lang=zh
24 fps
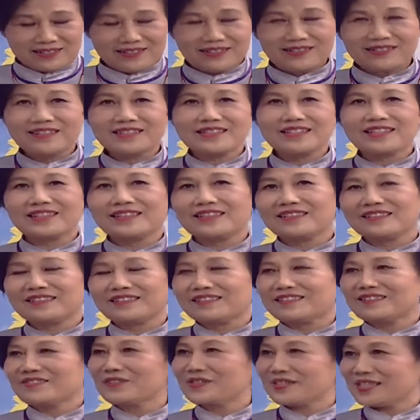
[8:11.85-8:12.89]
真的建议
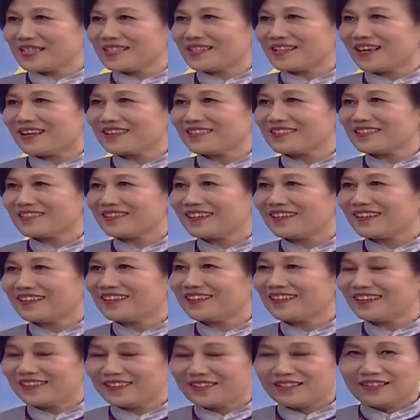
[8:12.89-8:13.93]
你去检查一下，
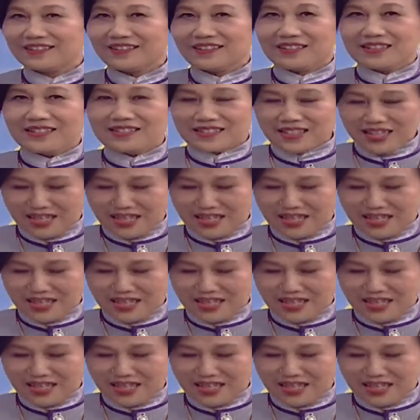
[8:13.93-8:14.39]
好，没有错。